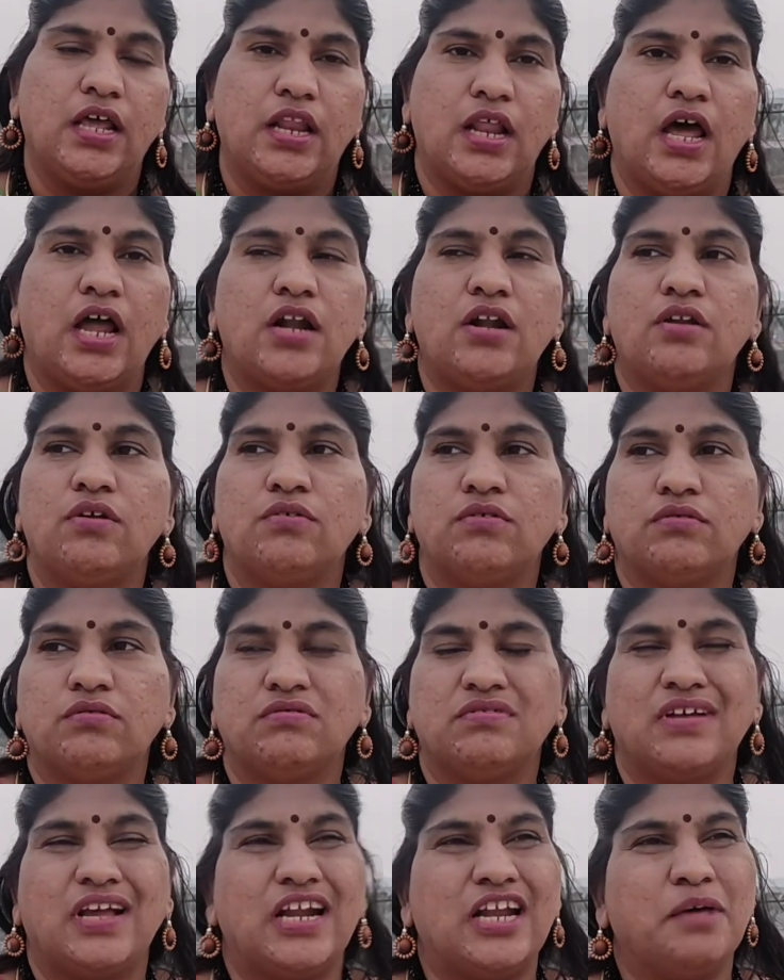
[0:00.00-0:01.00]
రాడ్లు
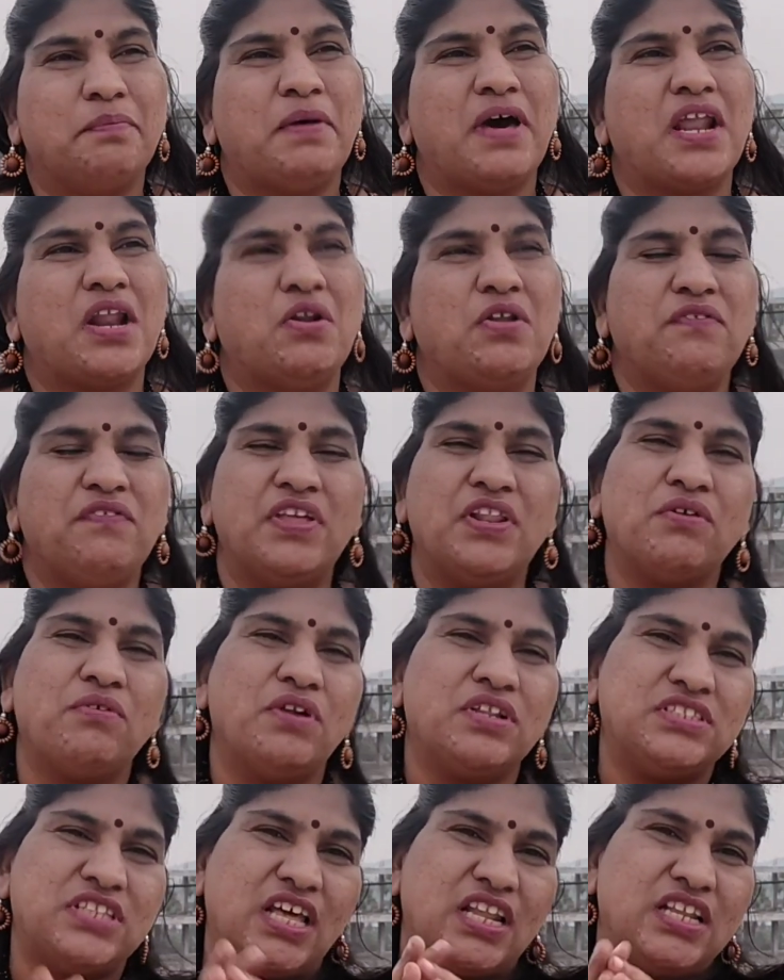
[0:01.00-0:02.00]
గడ్డపారలు ఇవన్నీ
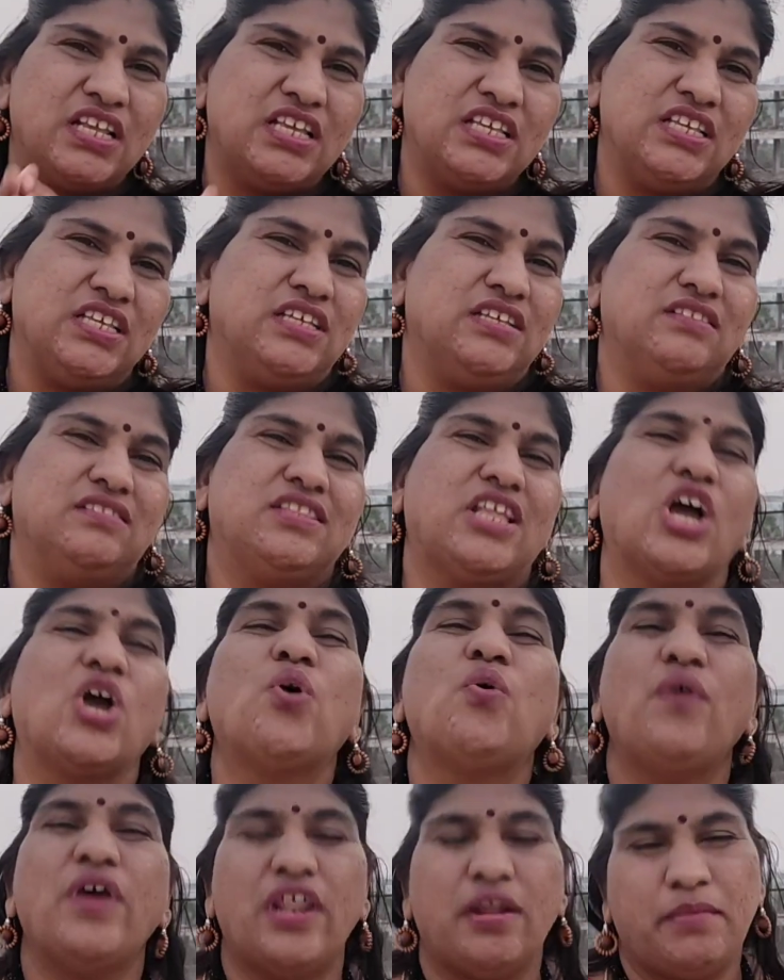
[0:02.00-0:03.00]
కూడా దానికి
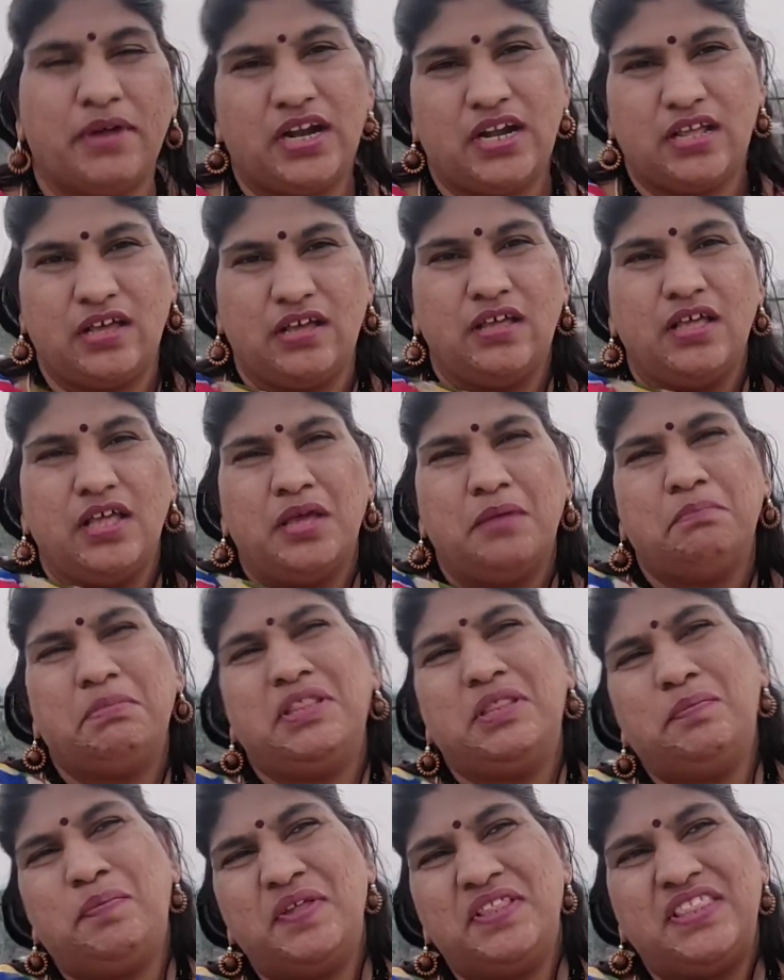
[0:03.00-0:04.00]
తక్కువే అనమాట
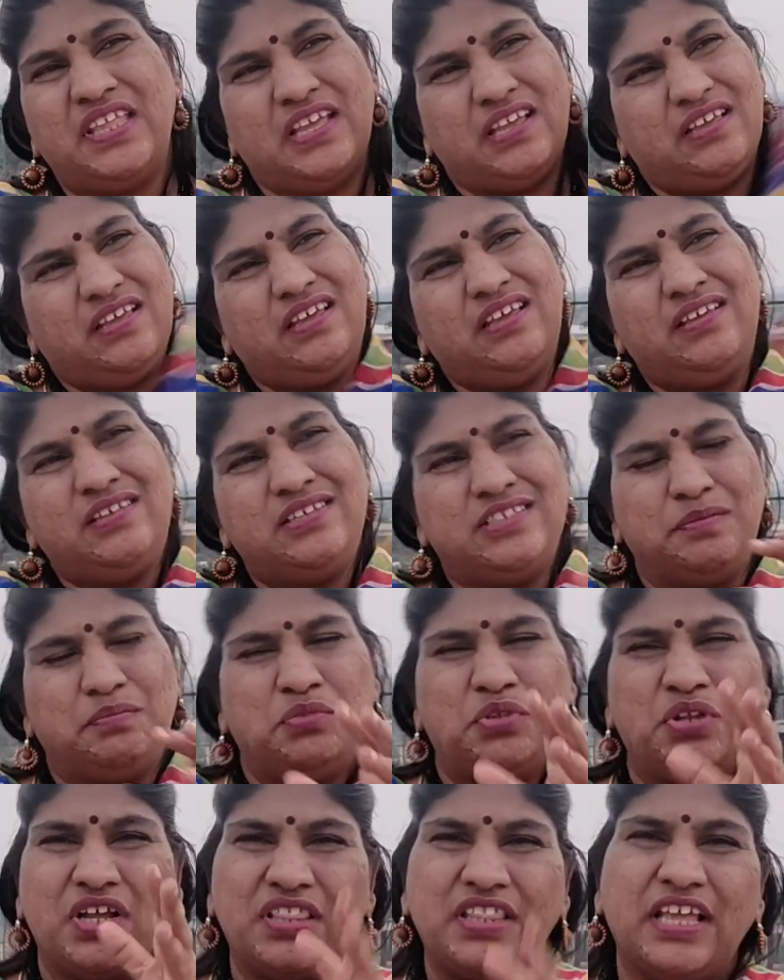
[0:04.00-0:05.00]
పెద్ద పెద్దవి
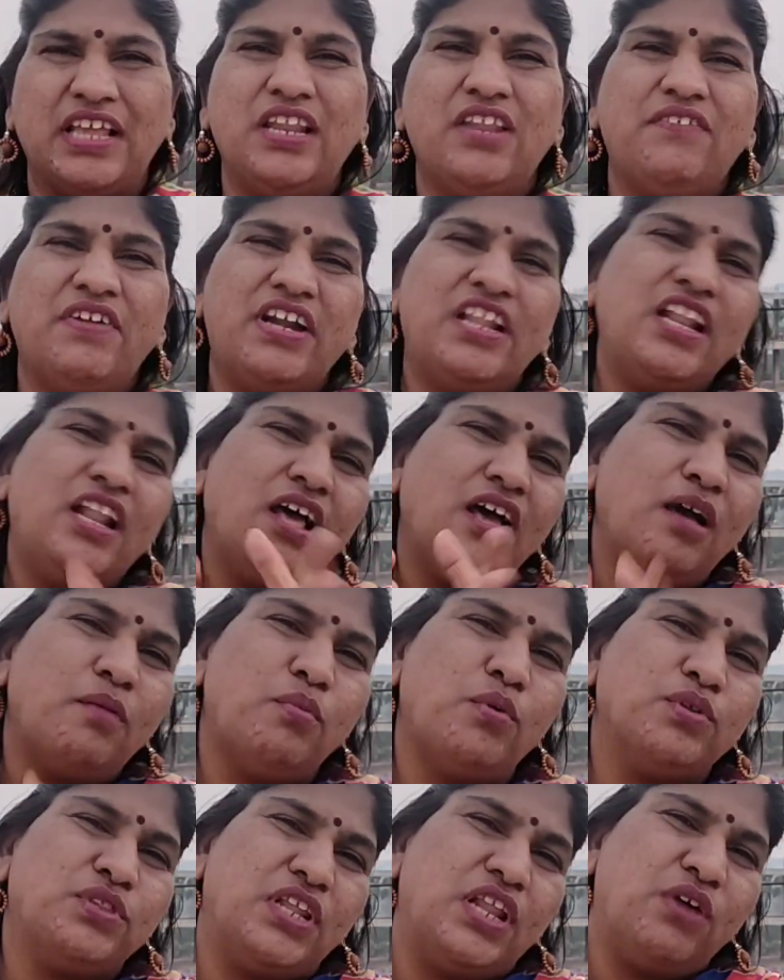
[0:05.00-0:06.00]
చెప్తారు కదా ఎన్ని పెట్టినా
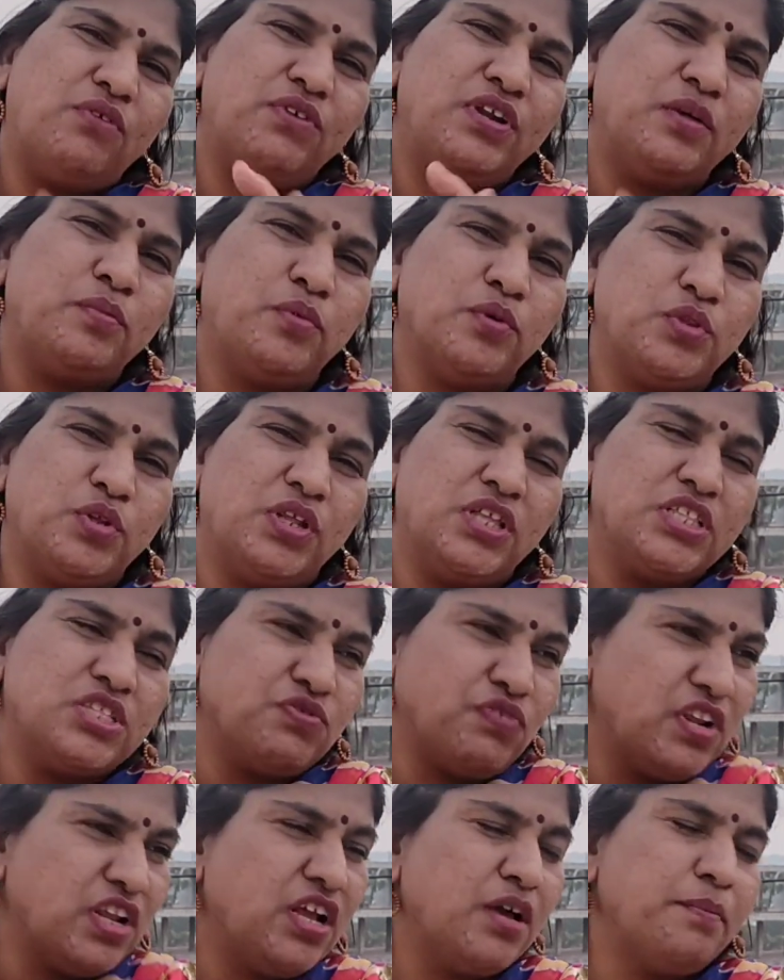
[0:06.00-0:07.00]
పోతూనే ఉంటే పోతూనే
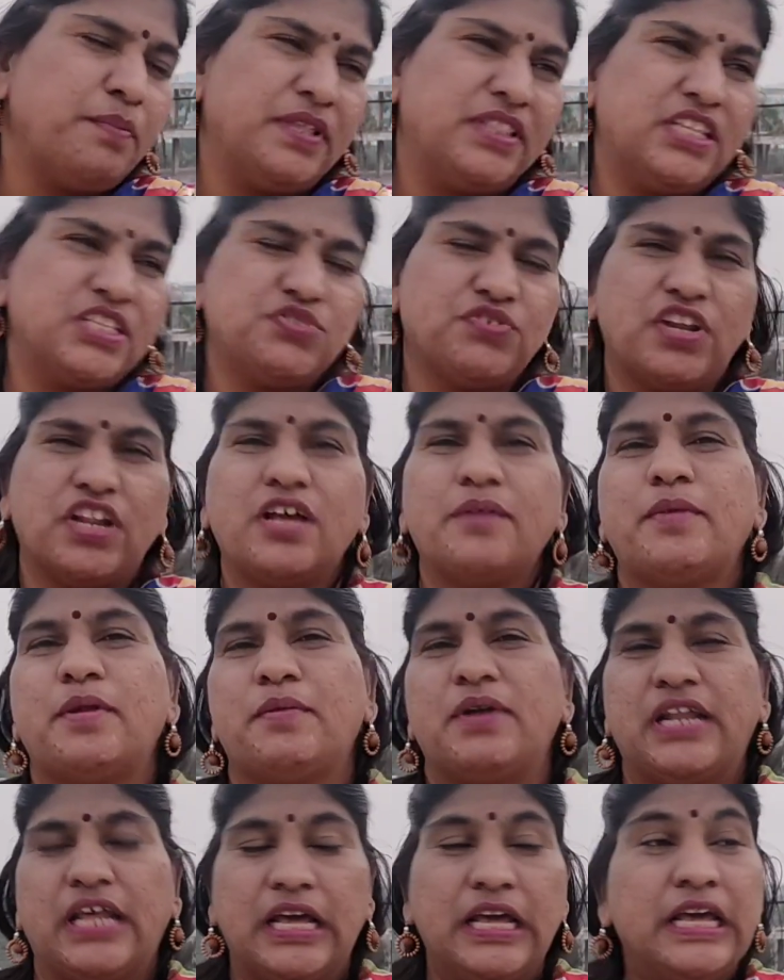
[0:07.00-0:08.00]
స్వరంగం పెద్ద స్వరంగం
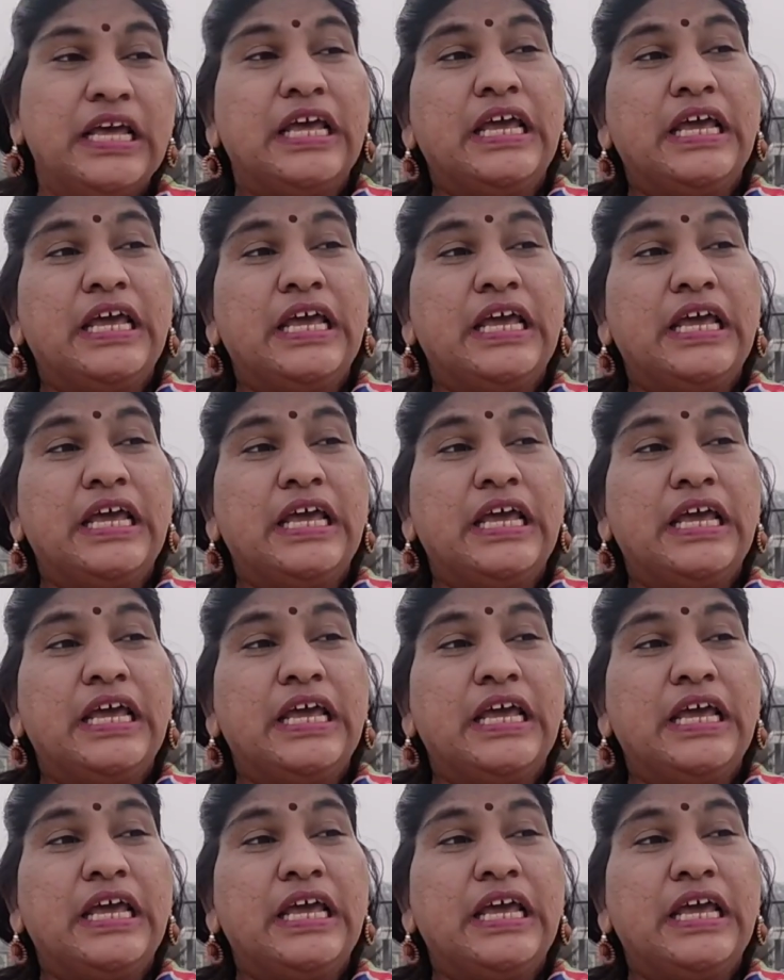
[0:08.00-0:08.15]
అనమాట